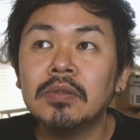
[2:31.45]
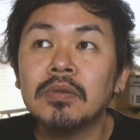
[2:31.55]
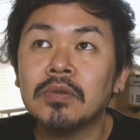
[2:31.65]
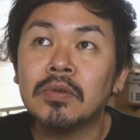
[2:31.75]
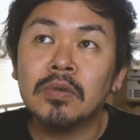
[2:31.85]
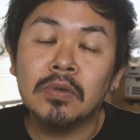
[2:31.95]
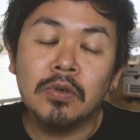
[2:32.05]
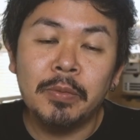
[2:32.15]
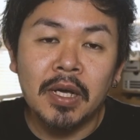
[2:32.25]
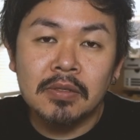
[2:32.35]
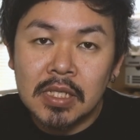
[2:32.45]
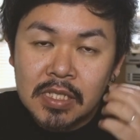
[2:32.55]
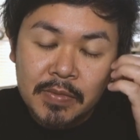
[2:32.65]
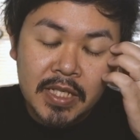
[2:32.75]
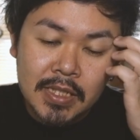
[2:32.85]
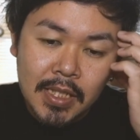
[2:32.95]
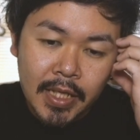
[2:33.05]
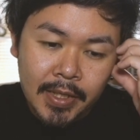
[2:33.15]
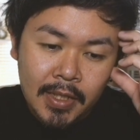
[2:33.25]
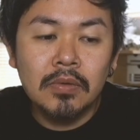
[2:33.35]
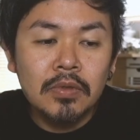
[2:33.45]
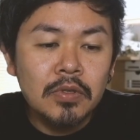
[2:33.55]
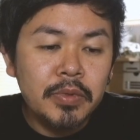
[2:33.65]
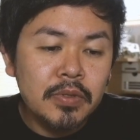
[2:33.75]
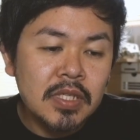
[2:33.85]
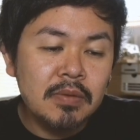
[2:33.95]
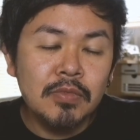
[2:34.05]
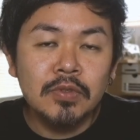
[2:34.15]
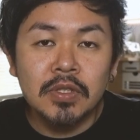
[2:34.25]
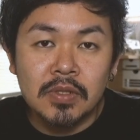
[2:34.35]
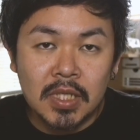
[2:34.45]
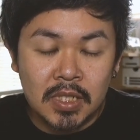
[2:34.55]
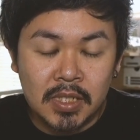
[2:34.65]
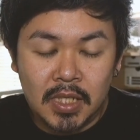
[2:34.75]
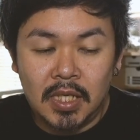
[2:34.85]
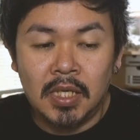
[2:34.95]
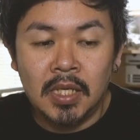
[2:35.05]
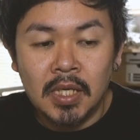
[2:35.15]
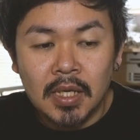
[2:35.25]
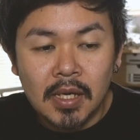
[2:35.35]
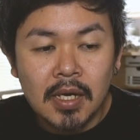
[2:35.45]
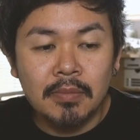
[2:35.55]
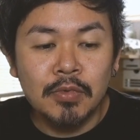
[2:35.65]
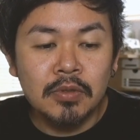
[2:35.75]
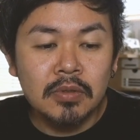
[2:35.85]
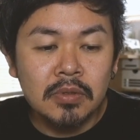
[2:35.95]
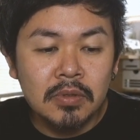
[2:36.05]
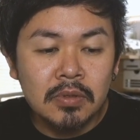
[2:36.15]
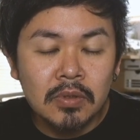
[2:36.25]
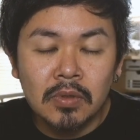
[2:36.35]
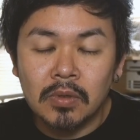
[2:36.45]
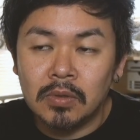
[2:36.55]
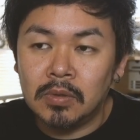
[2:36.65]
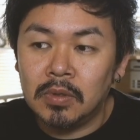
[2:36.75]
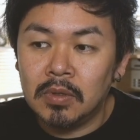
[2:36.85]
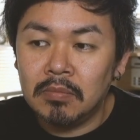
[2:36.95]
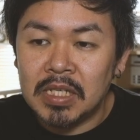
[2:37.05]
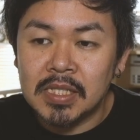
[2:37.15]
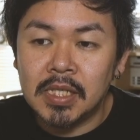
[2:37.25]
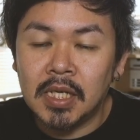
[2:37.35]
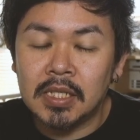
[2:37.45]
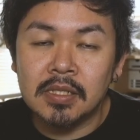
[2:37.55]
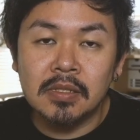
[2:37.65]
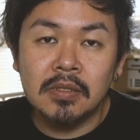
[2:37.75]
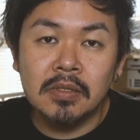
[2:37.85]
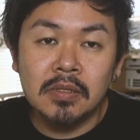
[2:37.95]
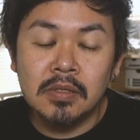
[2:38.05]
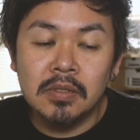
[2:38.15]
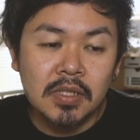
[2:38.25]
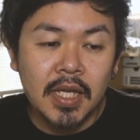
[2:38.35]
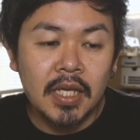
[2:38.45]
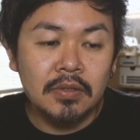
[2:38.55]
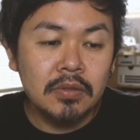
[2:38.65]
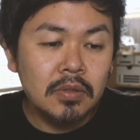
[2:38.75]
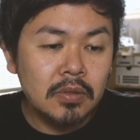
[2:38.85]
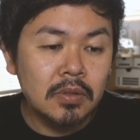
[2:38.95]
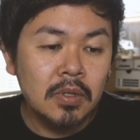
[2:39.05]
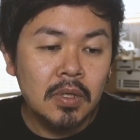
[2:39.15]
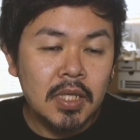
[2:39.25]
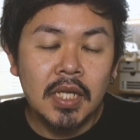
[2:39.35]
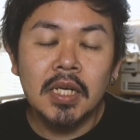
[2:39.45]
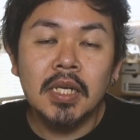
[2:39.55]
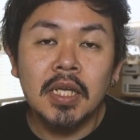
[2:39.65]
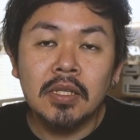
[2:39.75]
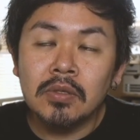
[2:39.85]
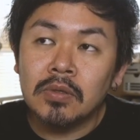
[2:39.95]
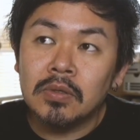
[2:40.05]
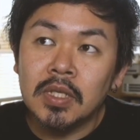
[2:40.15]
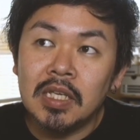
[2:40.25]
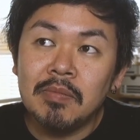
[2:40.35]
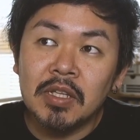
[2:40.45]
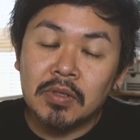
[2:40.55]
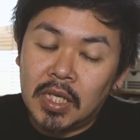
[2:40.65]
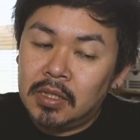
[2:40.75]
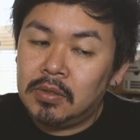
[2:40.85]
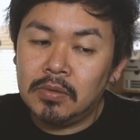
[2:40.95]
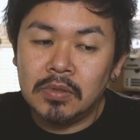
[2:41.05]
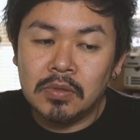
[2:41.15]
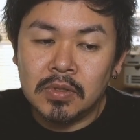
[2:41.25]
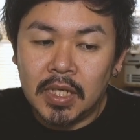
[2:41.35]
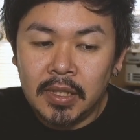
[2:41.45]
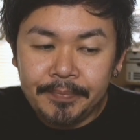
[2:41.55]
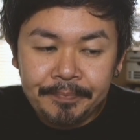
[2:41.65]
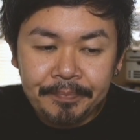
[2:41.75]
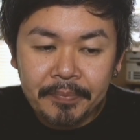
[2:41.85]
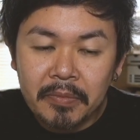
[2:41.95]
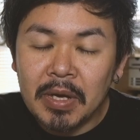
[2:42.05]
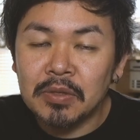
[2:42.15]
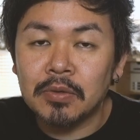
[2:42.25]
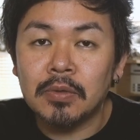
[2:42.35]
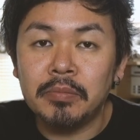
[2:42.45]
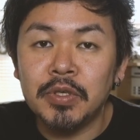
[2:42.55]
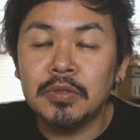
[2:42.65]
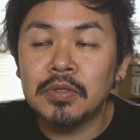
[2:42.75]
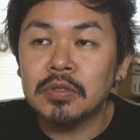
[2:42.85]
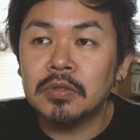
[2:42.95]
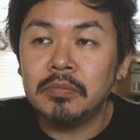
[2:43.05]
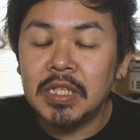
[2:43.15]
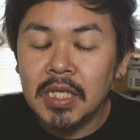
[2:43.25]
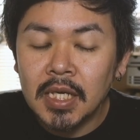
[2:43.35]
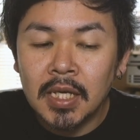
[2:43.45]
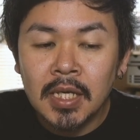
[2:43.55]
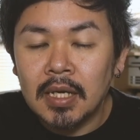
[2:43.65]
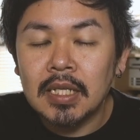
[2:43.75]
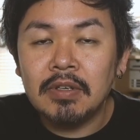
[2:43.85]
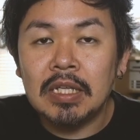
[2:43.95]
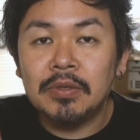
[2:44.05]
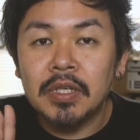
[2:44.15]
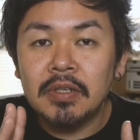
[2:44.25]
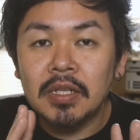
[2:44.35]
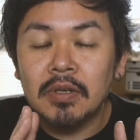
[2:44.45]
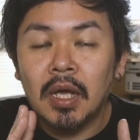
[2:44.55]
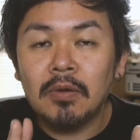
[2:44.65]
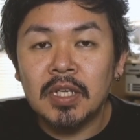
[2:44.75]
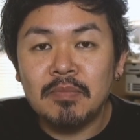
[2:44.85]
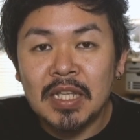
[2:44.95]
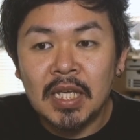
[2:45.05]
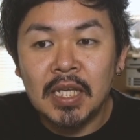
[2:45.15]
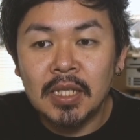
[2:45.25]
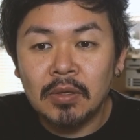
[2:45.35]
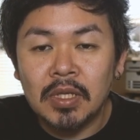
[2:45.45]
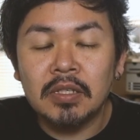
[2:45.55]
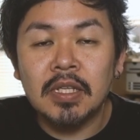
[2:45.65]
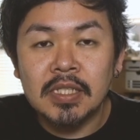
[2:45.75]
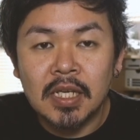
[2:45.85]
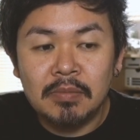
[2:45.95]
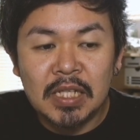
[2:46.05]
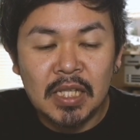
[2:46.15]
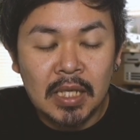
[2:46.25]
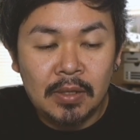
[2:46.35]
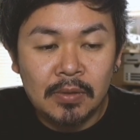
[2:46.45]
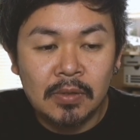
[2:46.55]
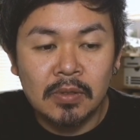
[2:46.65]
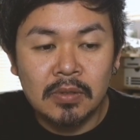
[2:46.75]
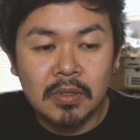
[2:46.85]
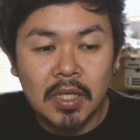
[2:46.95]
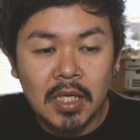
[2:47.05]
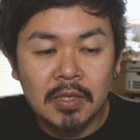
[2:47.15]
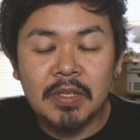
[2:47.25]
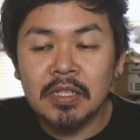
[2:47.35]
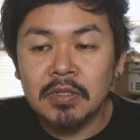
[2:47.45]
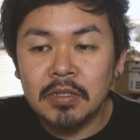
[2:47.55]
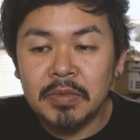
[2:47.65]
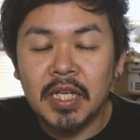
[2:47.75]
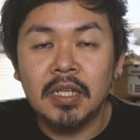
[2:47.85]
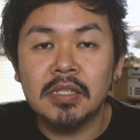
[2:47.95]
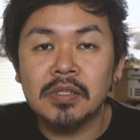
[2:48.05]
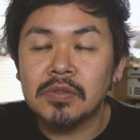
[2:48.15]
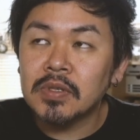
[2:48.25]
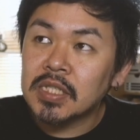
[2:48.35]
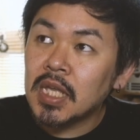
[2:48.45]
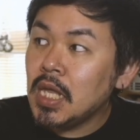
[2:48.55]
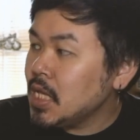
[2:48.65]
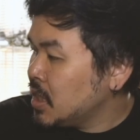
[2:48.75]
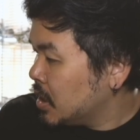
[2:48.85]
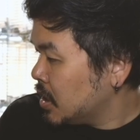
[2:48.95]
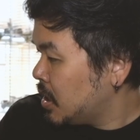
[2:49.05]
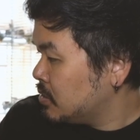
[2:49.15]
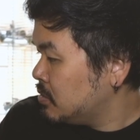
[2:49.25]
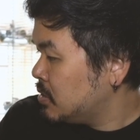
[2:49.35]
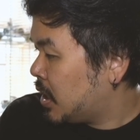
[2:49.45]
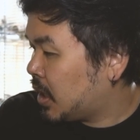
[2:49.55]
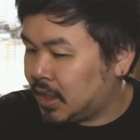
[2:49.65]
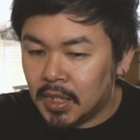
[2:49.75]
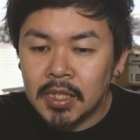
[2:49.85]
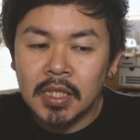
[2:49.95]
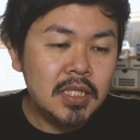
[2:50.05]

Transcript: をこう、細かく説明して、糖尿病専門医の先生が僕のこの、まあ、生活スタイルと、で、年齢と、で、今の血糖状態今のこう病状を見て、あなたはどれぐらいのカロリーまで取ってくださいみたいなのを、えー、決めてくれるみたいなんですけど、それが1700ぐらいかな。